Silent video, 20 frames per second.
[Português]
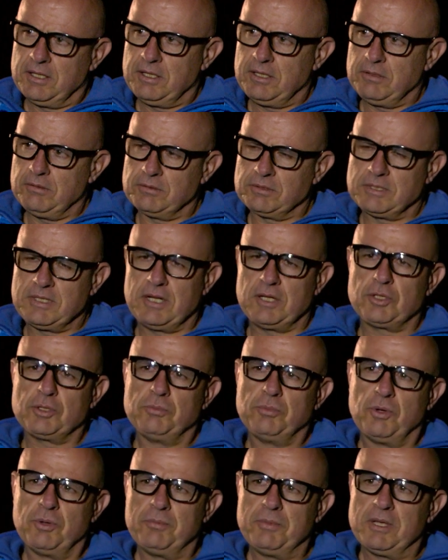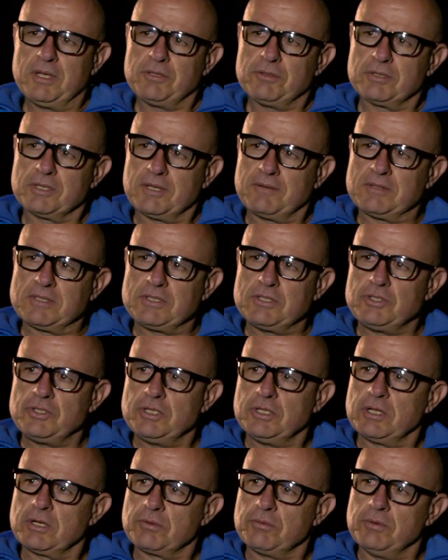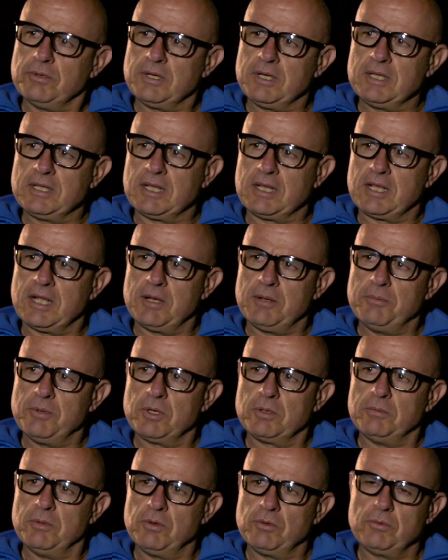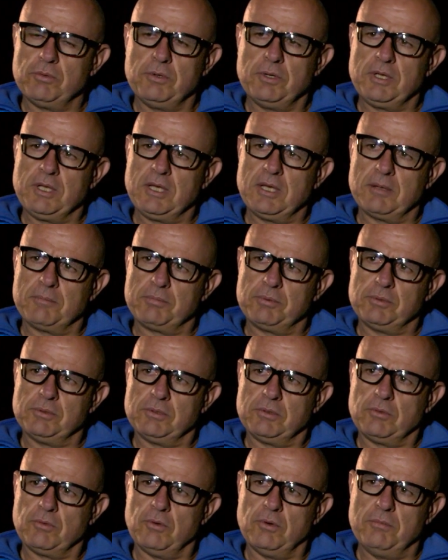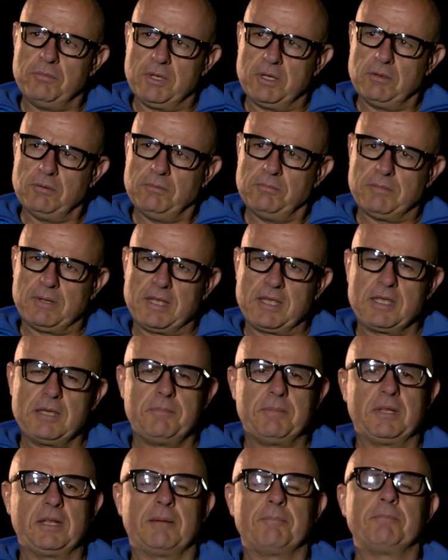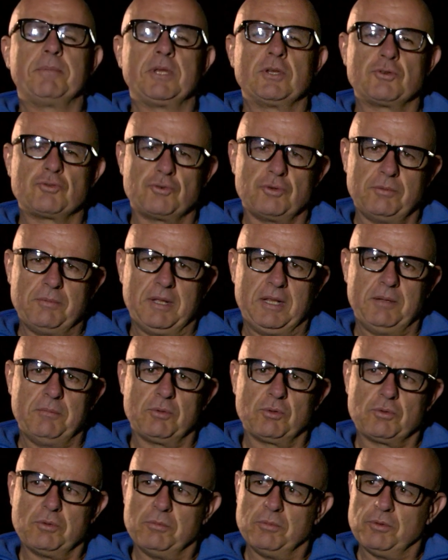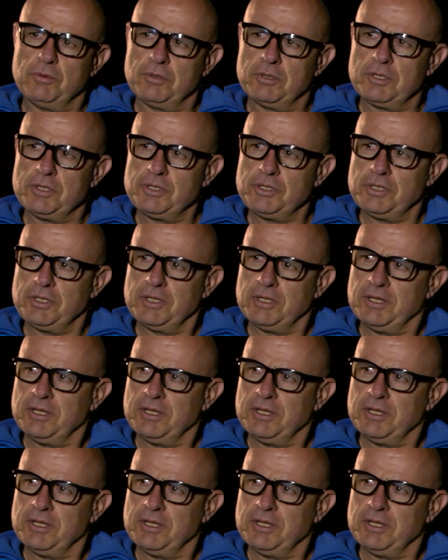E em um certo momento eu estava assistindo a corrida lá, meu irmão corria o Romeu, para a equipe da Peugeot, me lembro como hoje.